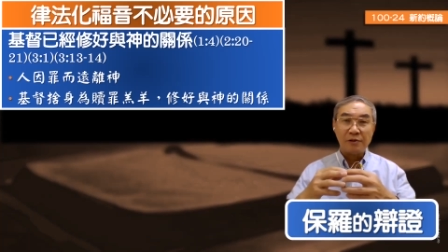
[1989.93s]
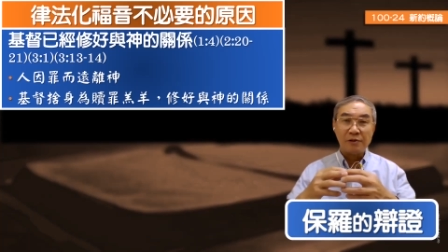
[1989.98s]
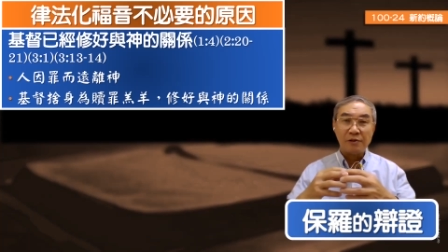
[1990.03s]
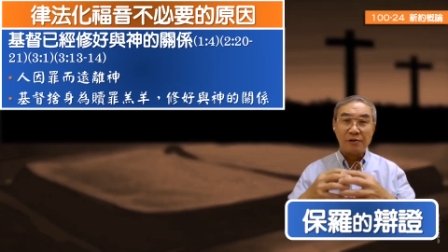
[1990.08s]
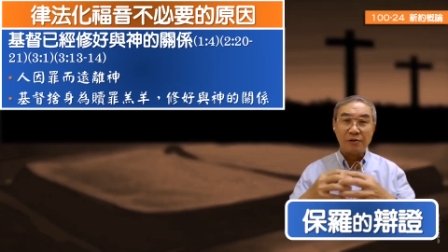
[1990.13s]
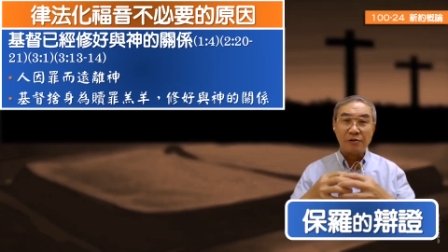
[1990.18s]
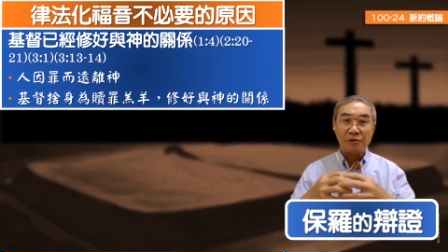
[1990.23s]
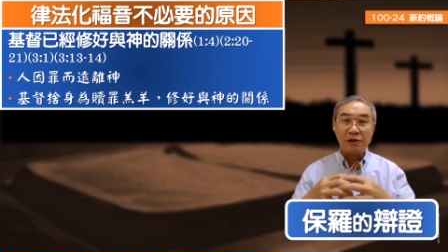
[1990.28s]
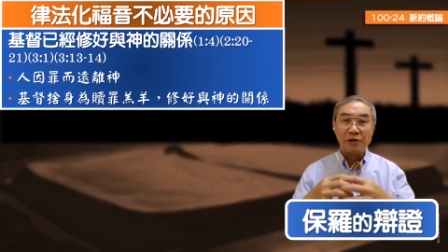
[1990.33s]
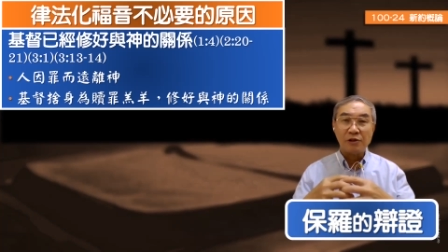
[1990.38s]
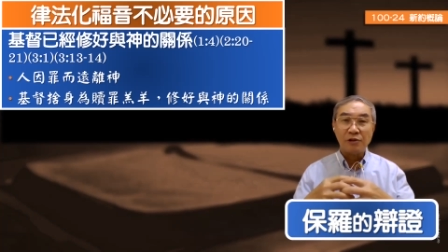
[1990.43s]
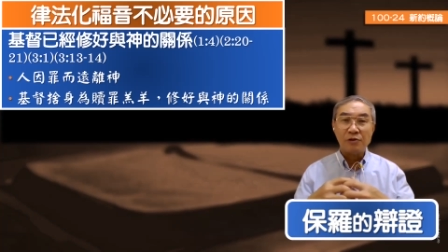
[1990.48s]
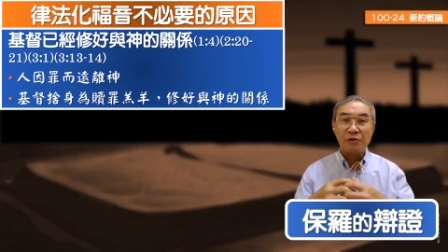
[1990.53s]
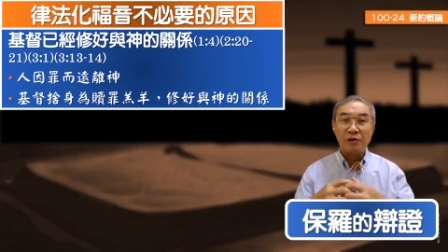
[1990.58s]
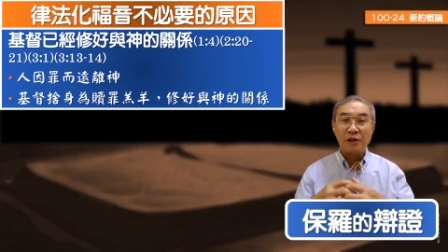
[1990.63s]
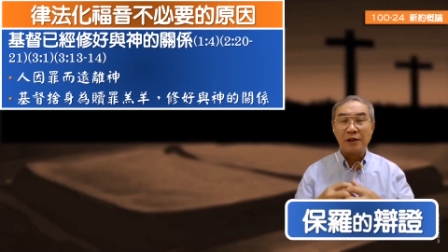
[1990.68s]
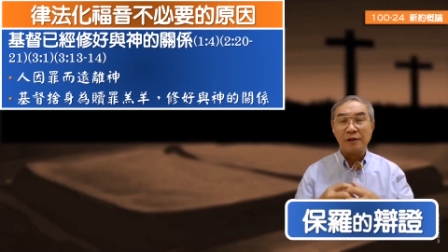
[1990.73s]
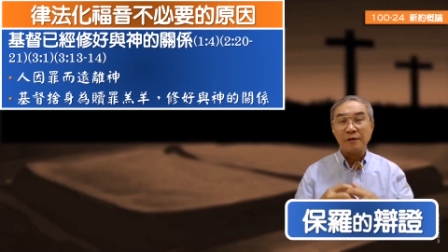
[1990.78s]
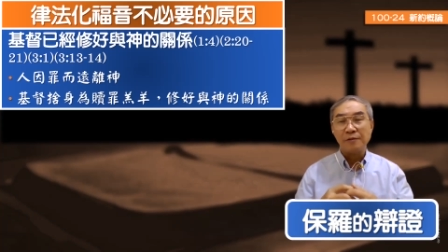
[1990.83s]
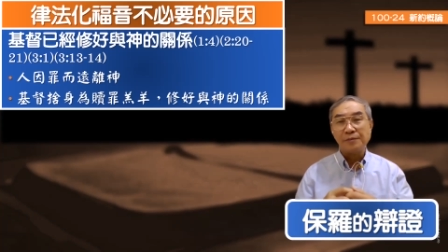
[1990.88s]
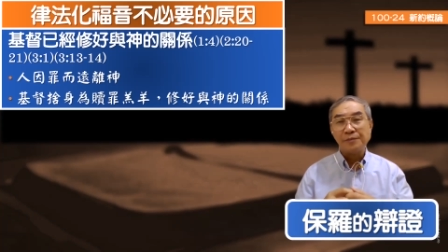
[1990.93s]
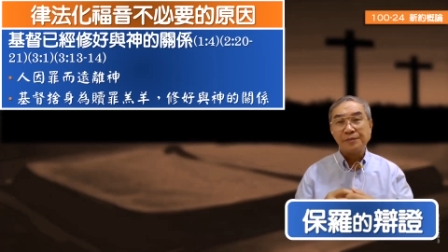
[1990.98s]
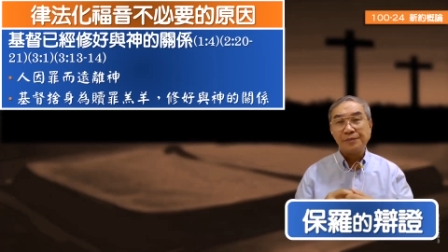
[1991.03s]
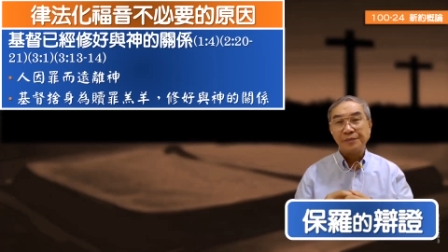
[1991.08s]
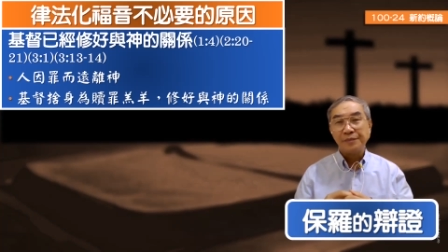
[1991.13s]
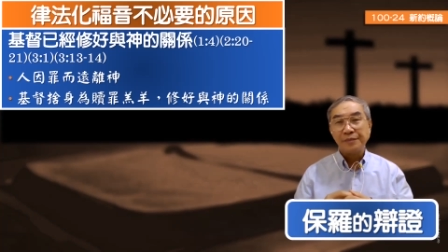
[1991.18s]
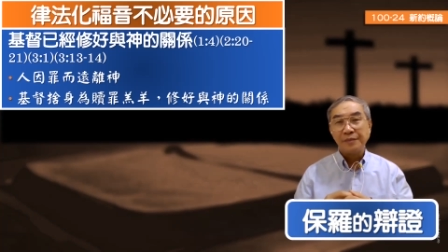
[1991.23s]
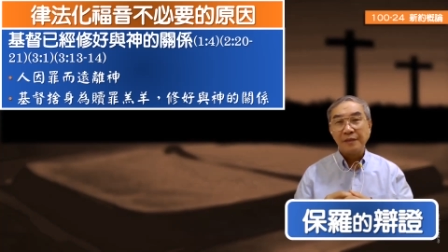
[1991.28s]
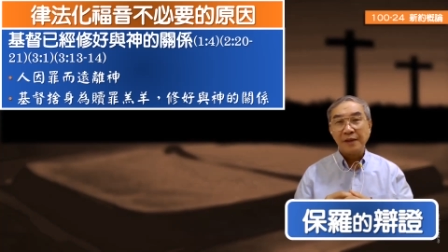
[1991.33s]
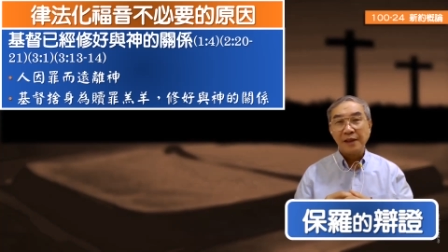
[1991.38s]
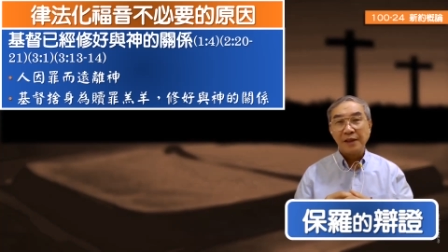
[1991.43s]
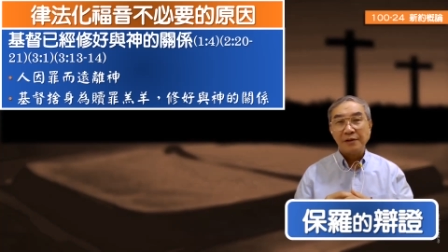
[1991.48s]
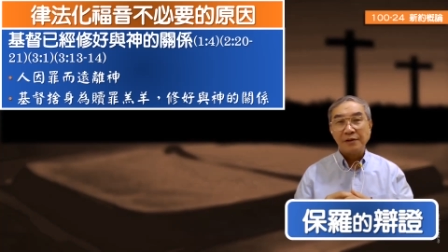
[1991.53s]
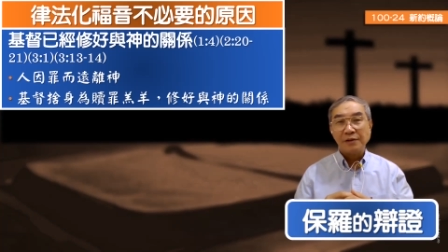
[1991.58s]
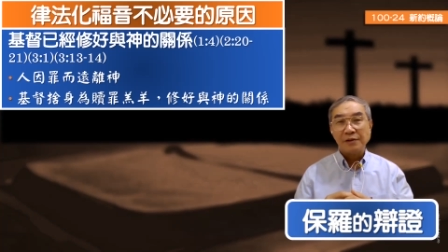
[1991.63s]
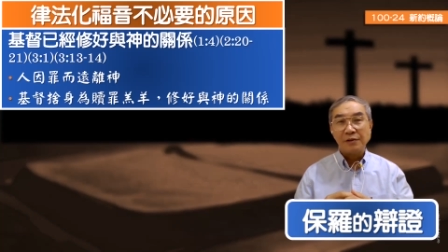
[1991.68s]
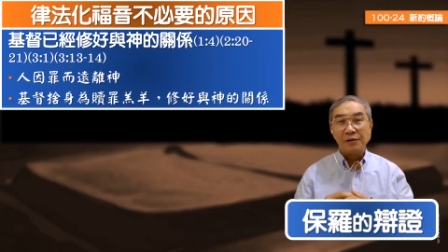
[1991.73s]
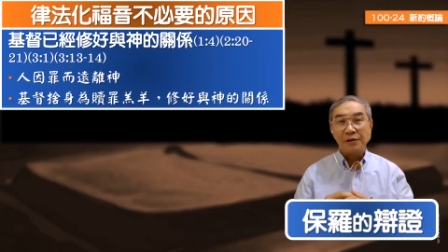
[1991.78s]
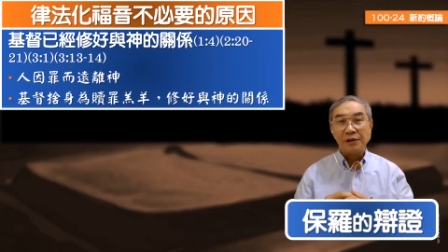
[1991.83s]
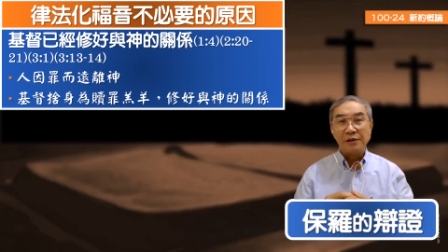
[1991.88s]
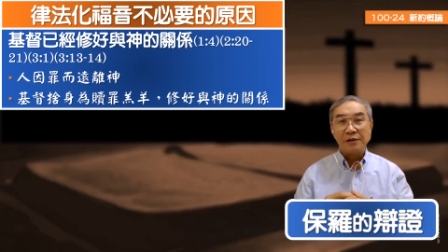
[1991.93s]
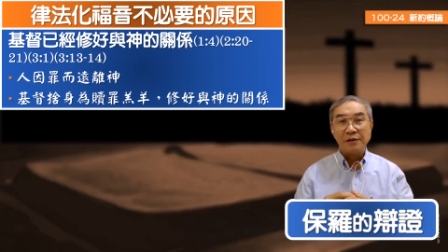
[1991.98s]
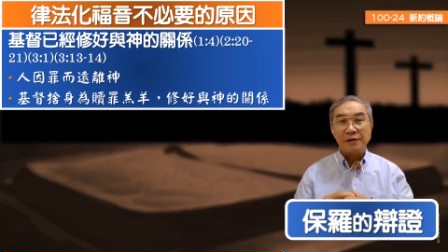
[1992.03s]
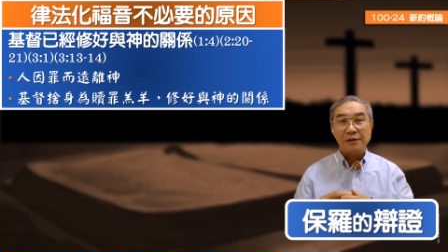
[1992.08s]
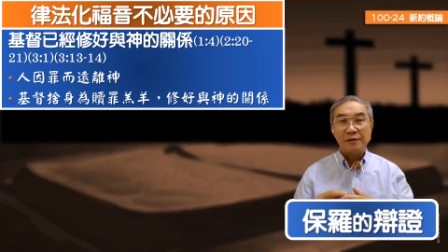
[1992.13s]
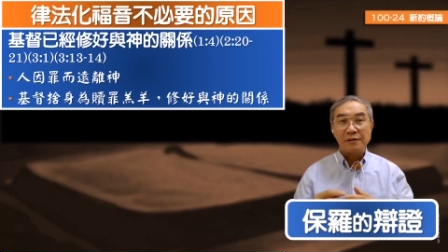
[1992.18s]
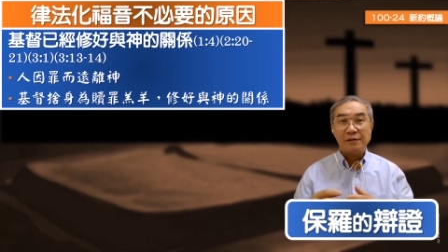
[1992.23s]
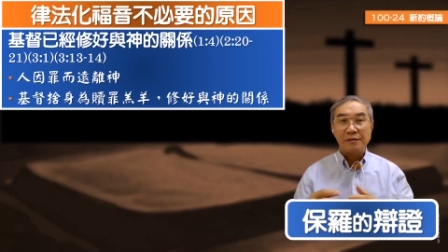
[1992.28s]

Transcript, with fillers: 重新修好。所以，